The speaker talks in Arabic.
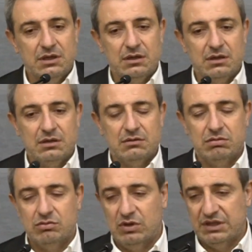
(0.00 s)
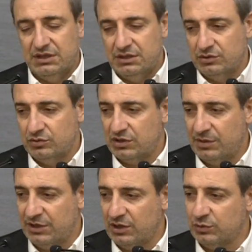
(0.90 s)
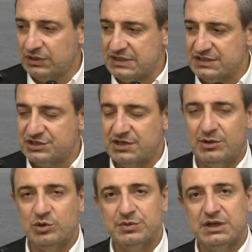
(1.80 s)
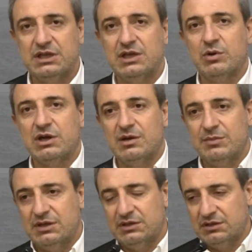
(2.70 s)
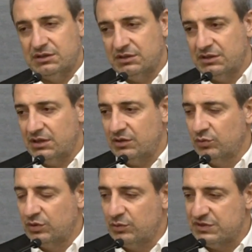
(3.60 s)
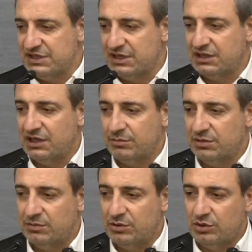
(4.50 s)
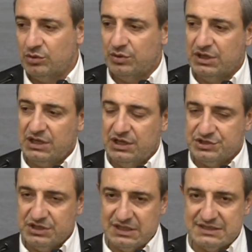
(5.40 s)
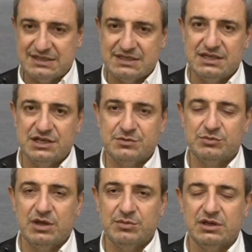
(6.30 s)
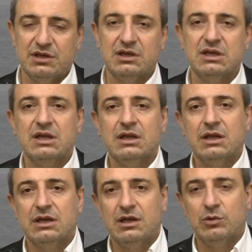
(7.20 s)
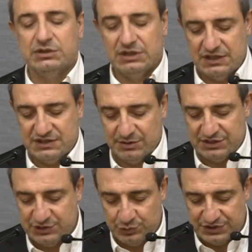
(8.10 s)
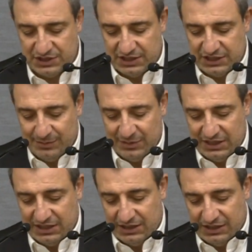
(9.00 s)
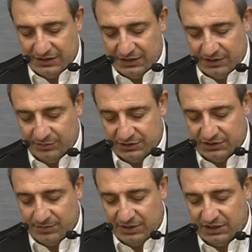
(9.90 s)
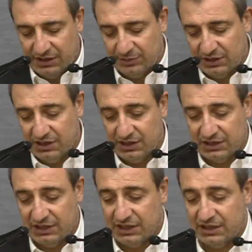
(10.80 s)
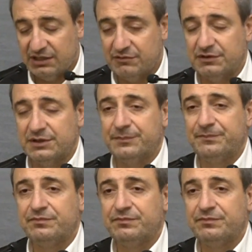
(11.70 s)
أه، واضح أنه كما يقول رئيس الجامعة اللبنانية وكما يقول وزير التربية بأن هناك حاجات أساسية يجب تأمينها دولة رئيس مجلس وزراء يعمل على هذا الأمر طبعا الأمر الآخر اللي حكينا فيه